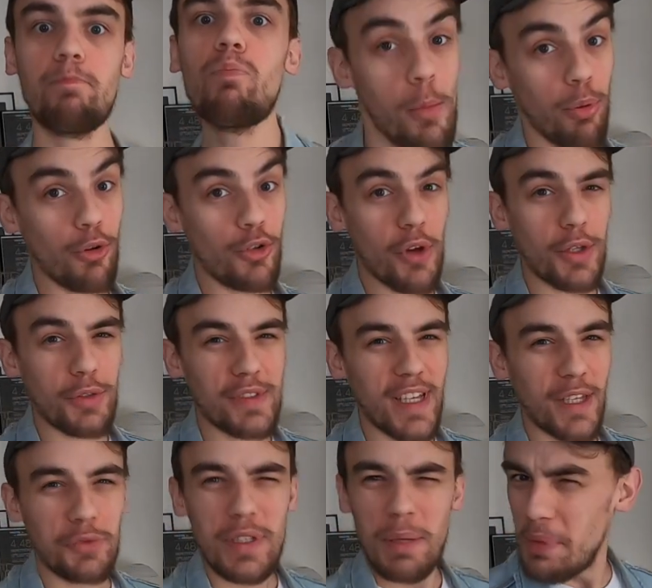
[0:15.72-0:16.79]
Bonjour à toutes et
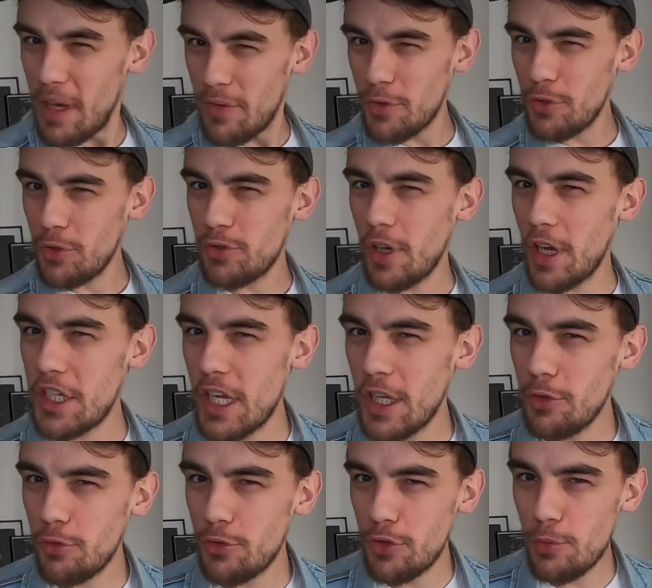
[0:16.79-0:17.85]
à tous et bienvenue sur la chaîne
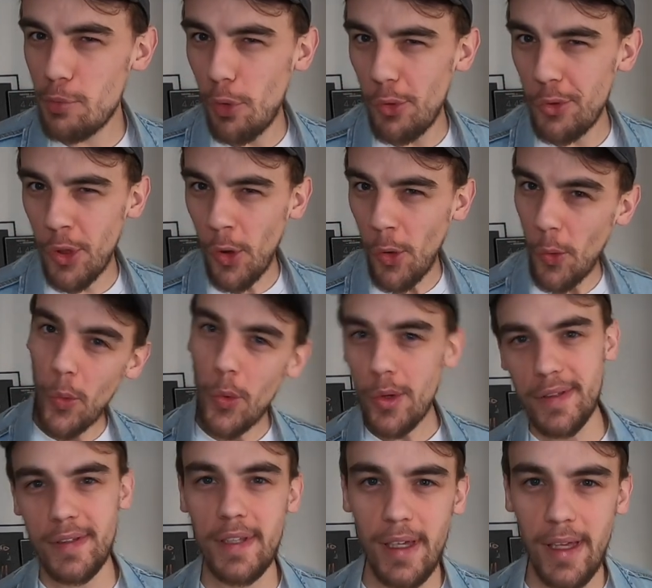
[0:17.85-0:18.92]
YouTube Ronan au
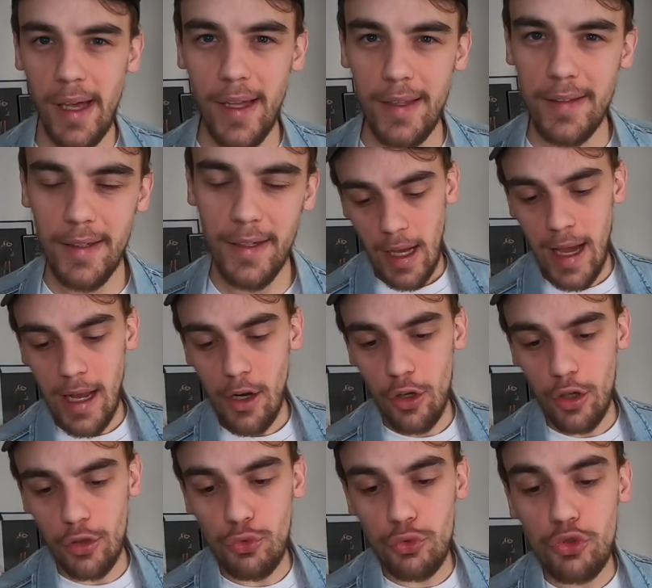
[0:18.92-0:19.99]
théâtre.
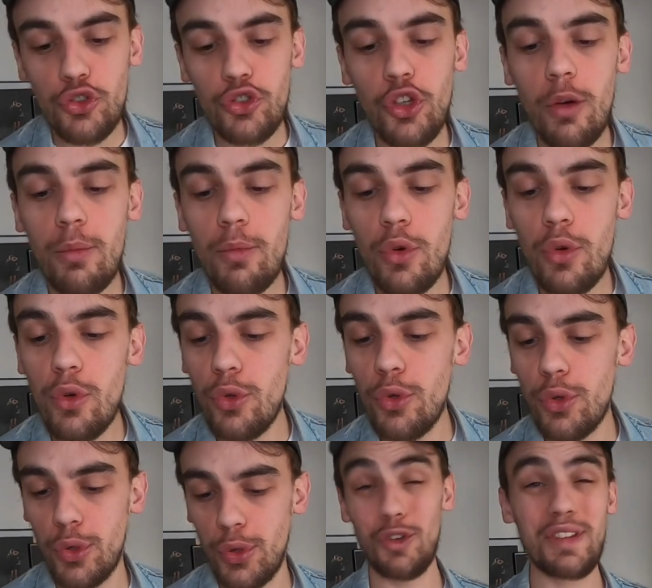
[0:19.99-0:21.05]
Alors nous sommes
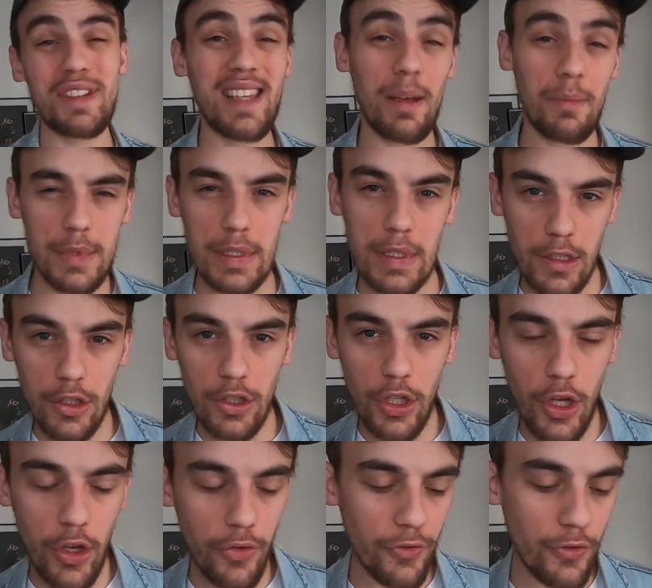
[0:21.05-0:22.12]
le samedi
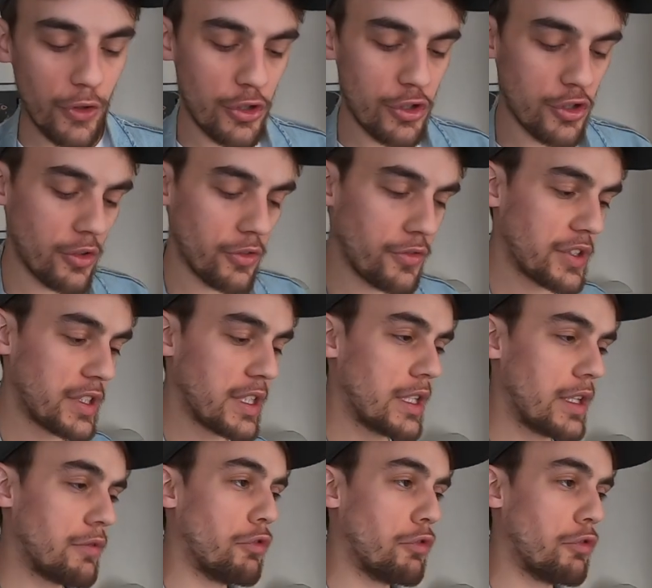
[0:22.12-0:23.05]
9 janvier.